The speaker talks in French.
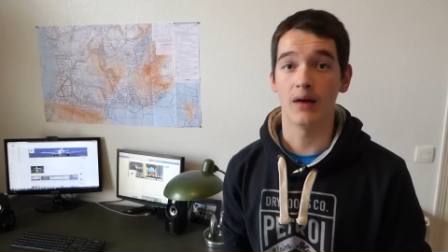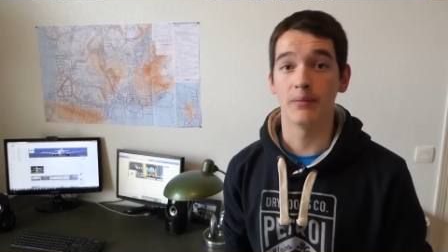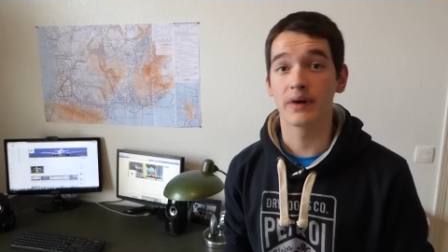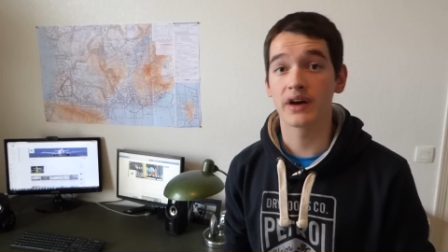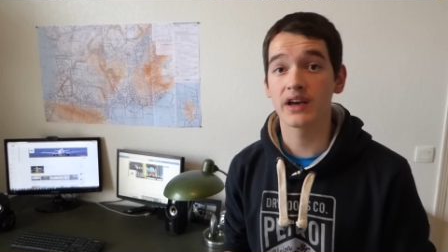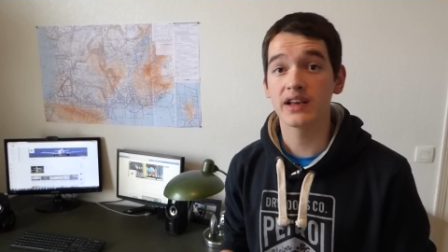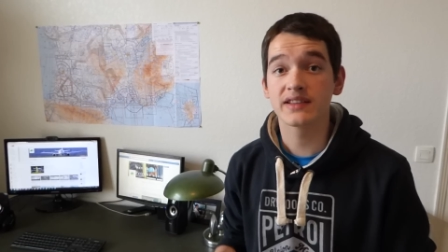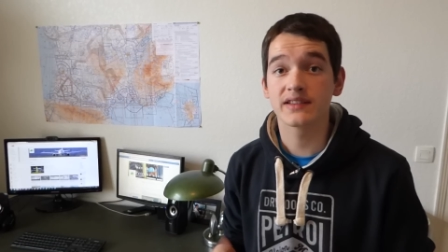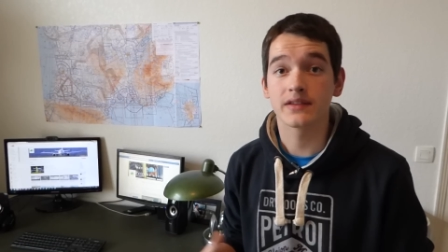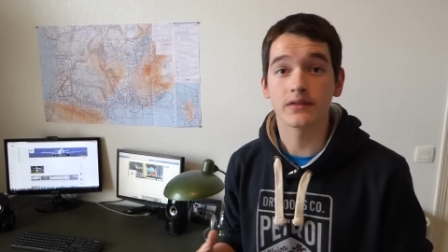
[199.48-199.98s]

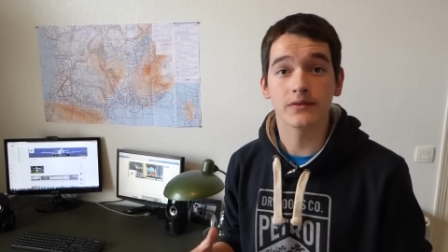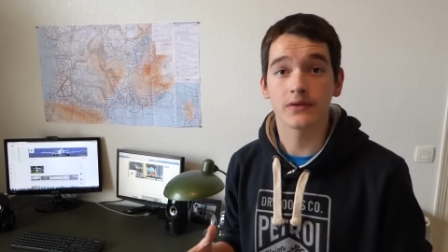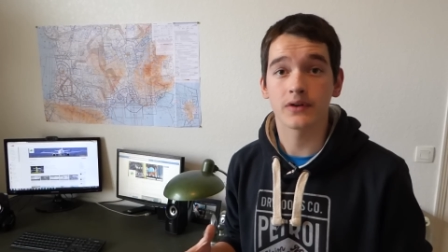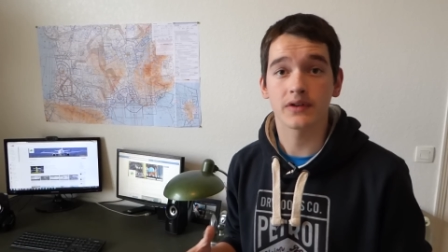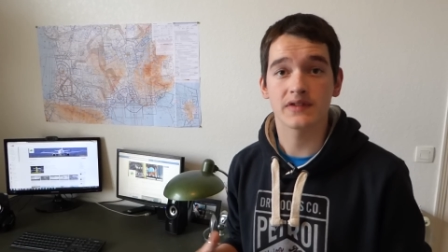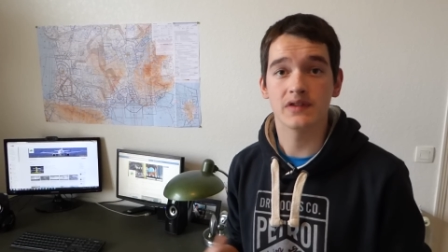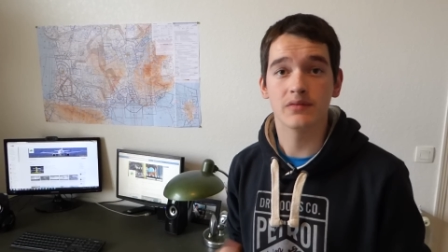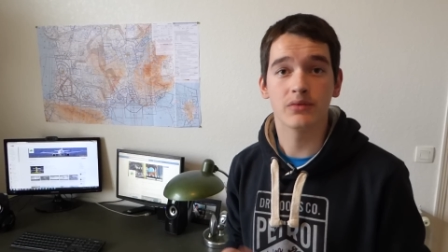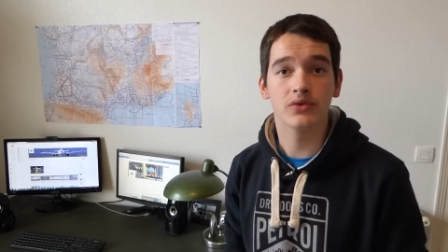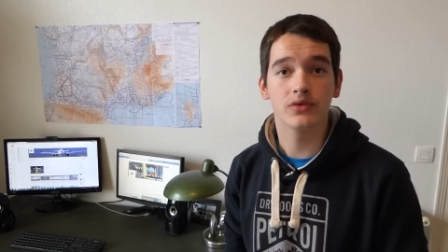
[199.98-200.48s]
Après, sans
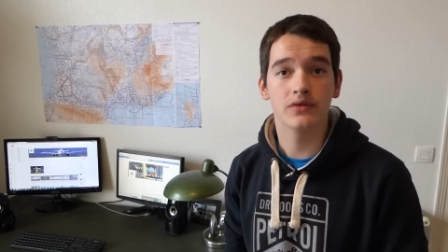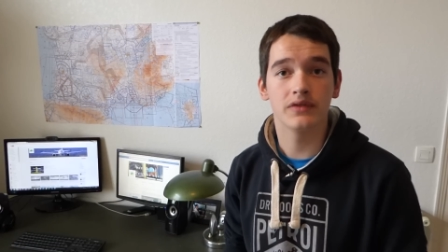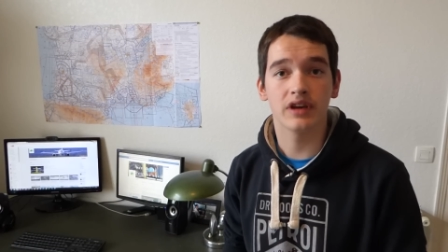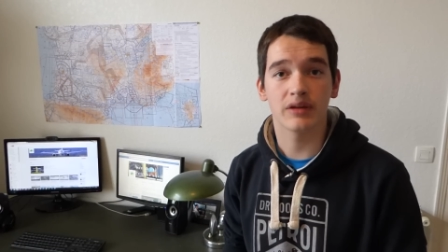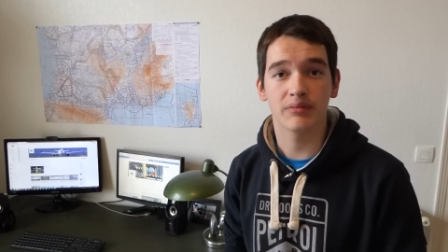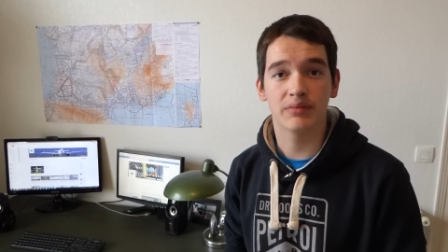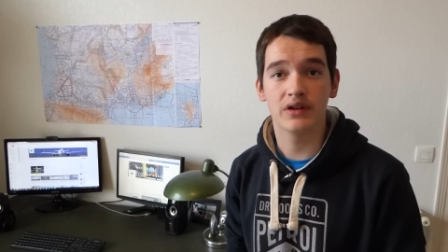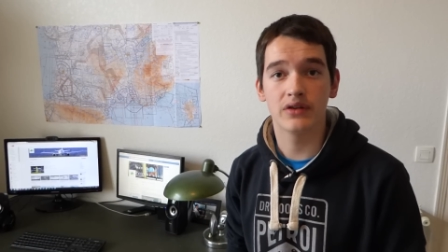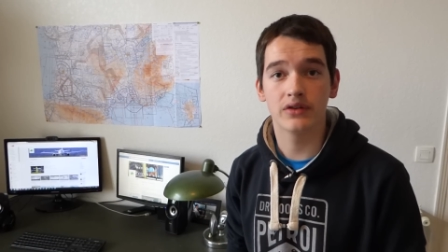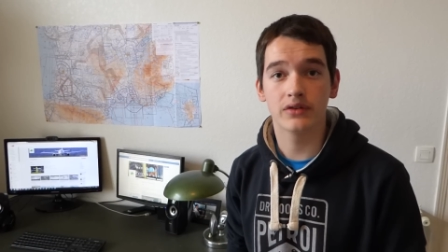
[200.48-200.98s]
forcément
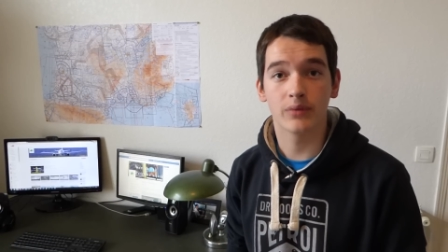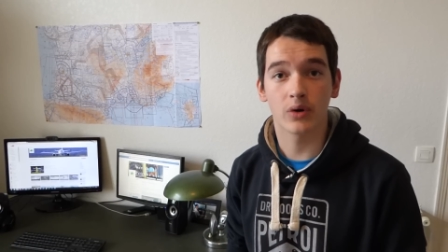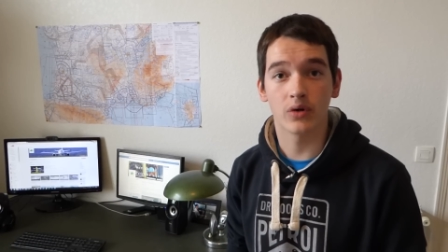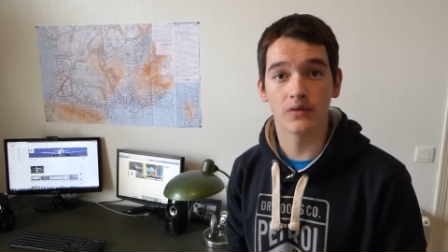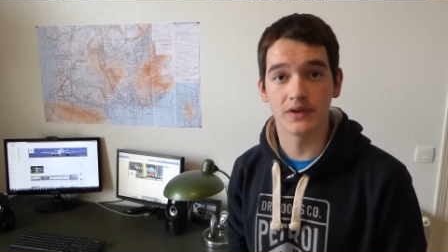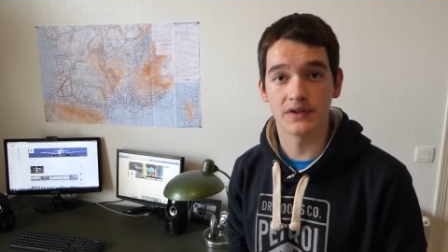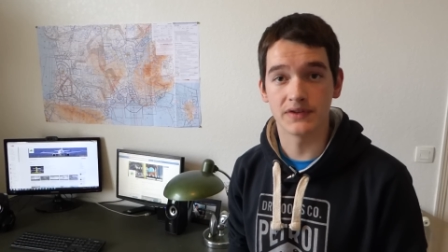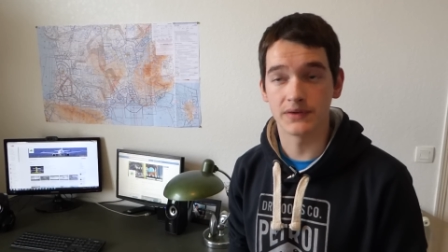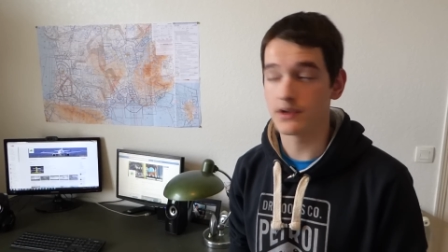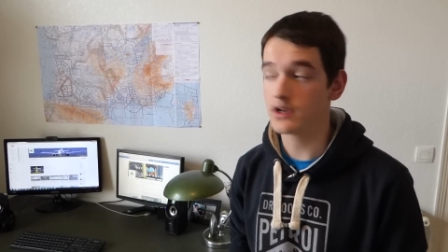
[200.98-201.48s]
devenir pilote
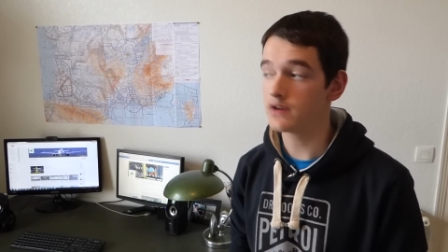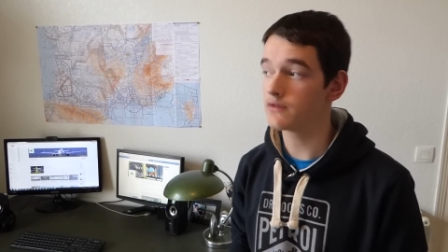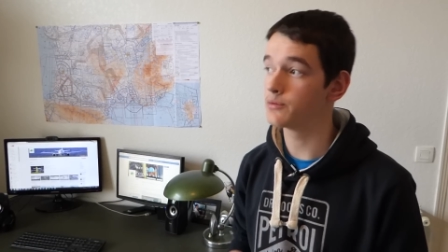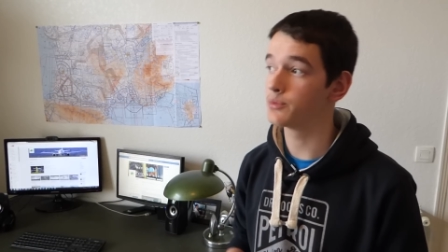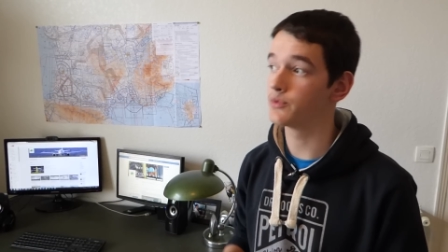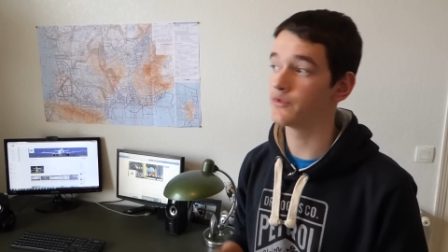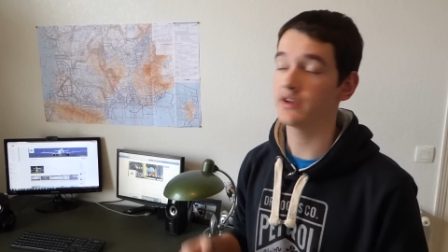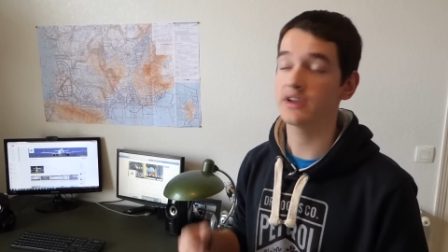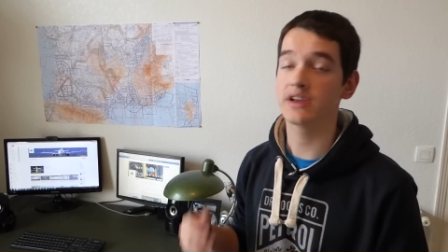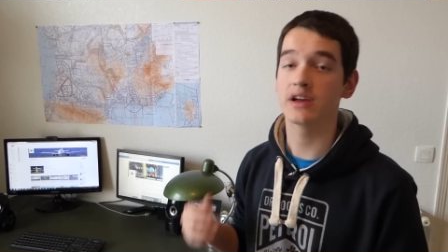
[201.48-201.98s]
professionnel, vous
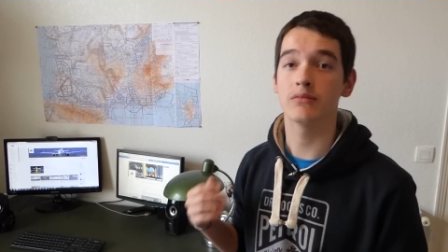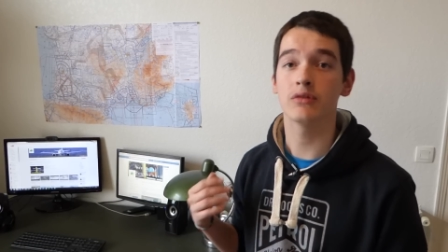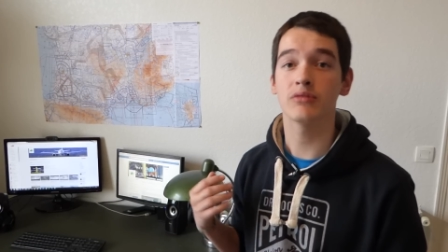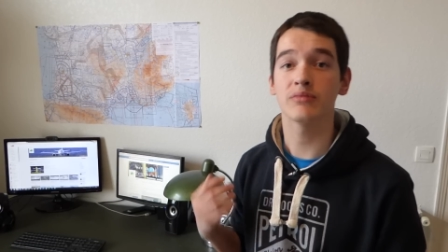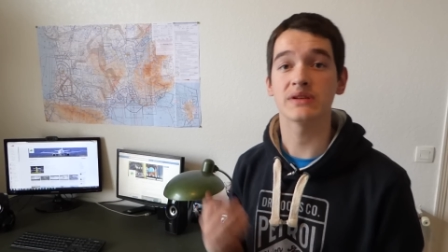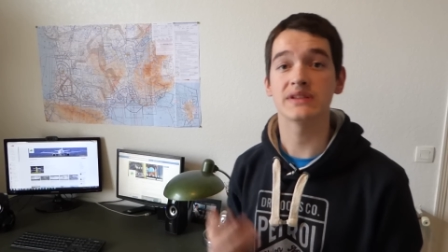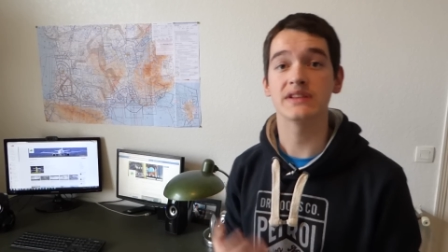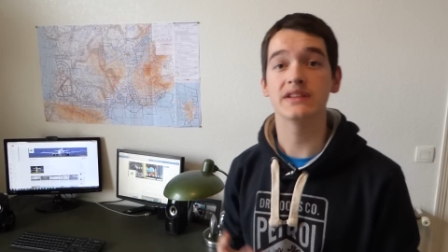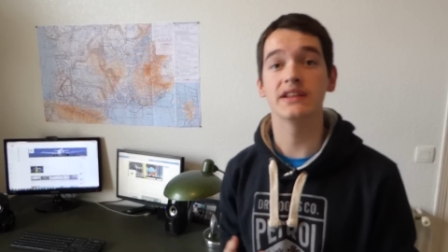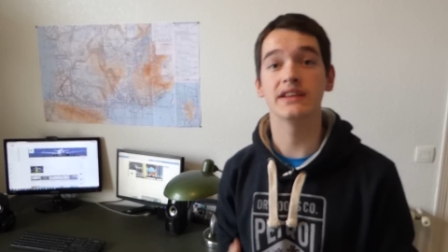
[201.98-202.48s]
pouvez également
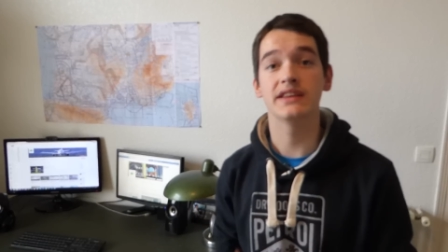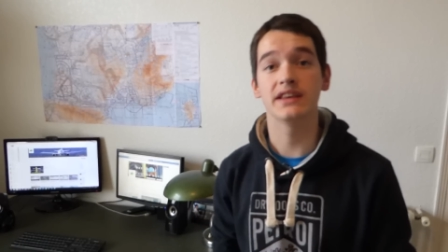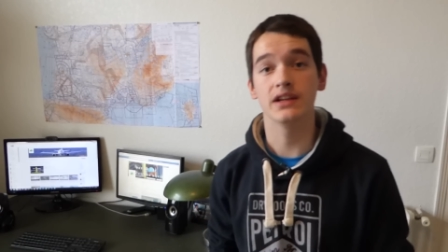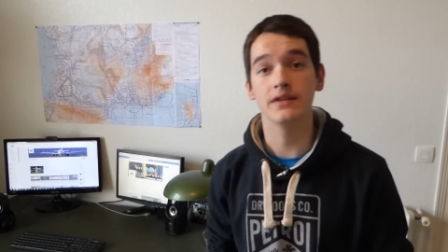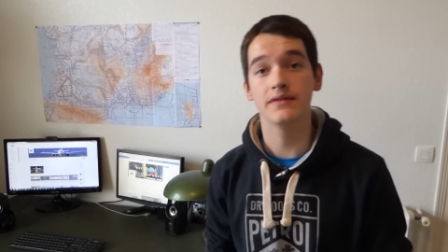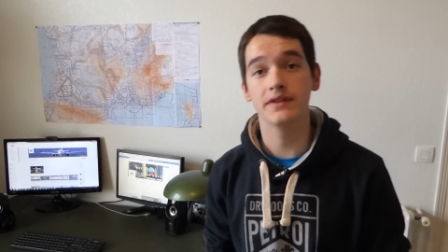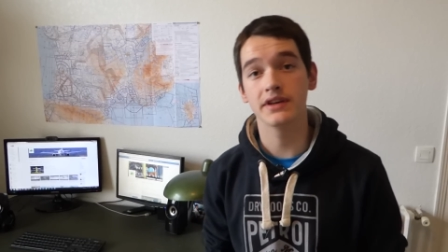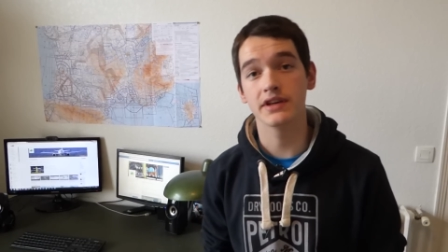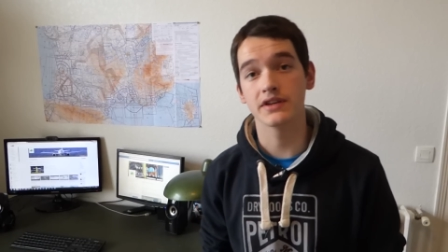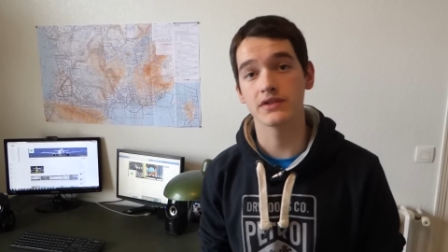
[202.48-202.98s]
passer des
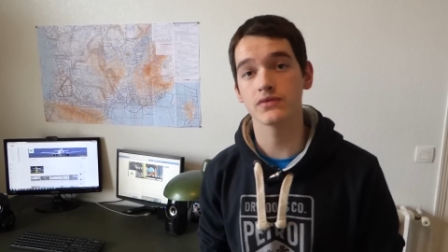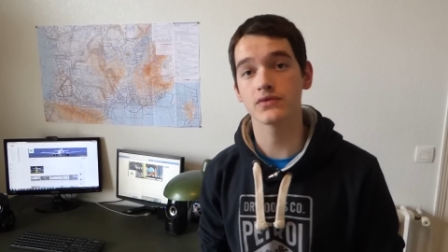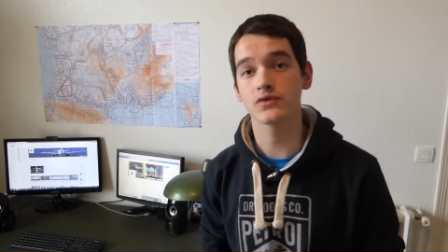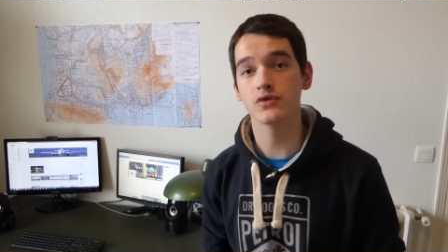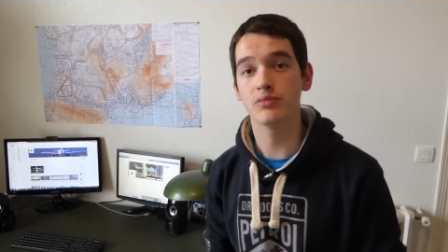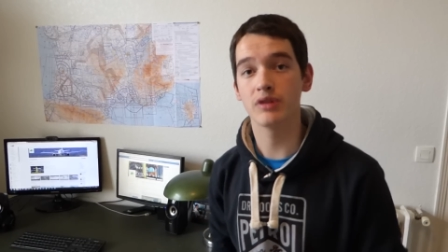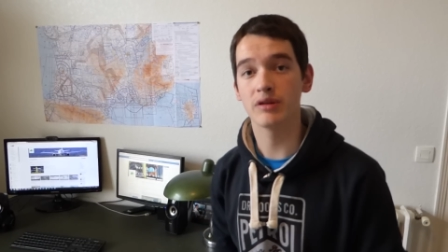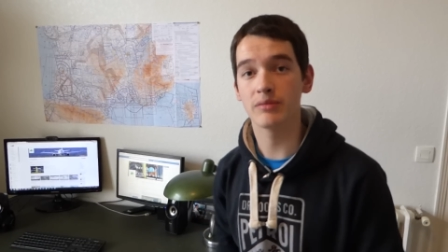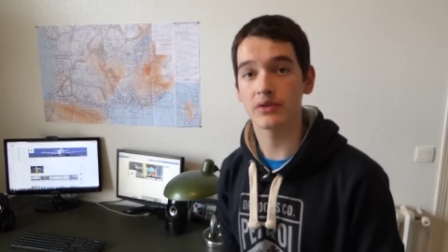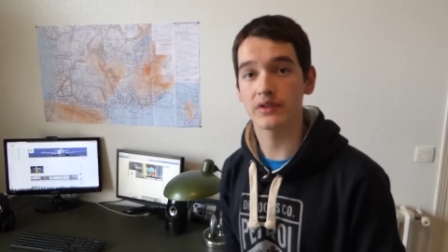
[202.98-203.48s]
qualifications
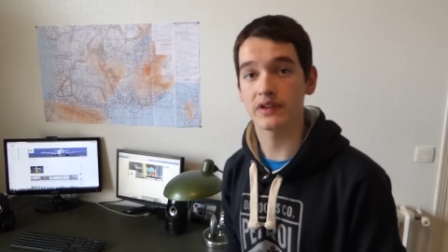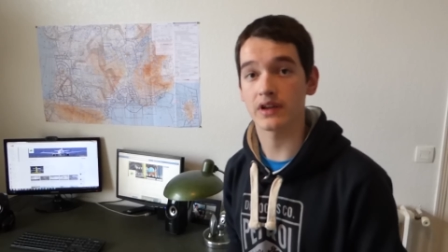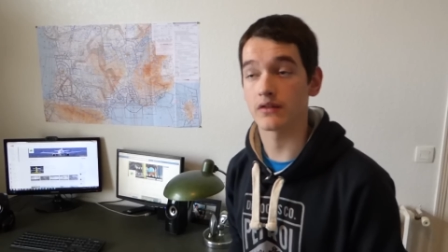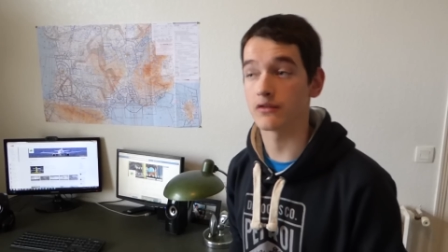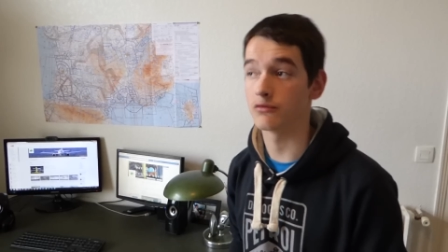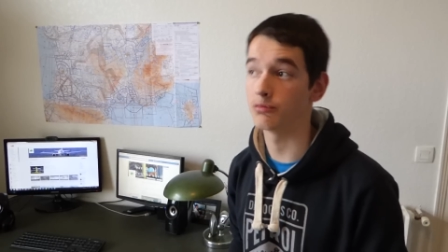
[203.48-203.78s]
supplémentaires.